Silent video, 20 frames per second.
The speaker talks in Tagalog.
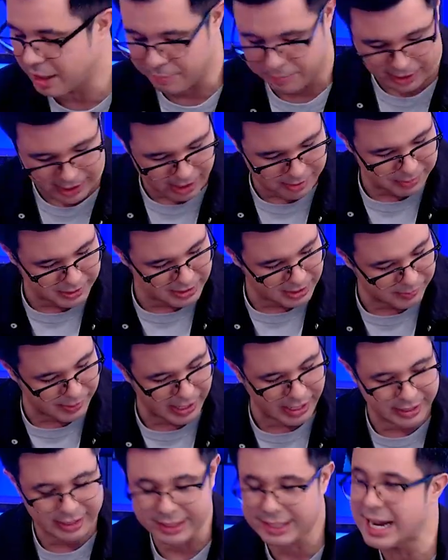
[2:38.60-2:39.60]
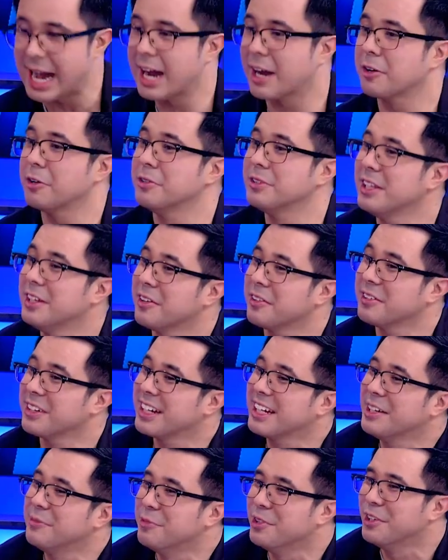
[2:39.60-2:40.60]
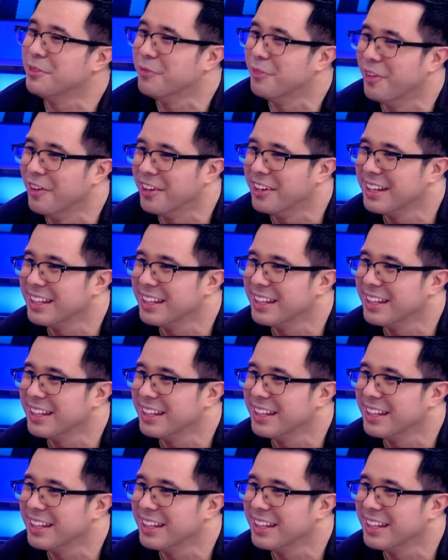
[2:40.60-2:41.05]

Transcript: kay Barbie, di ba, nagkakaroon din ako ng himulmol.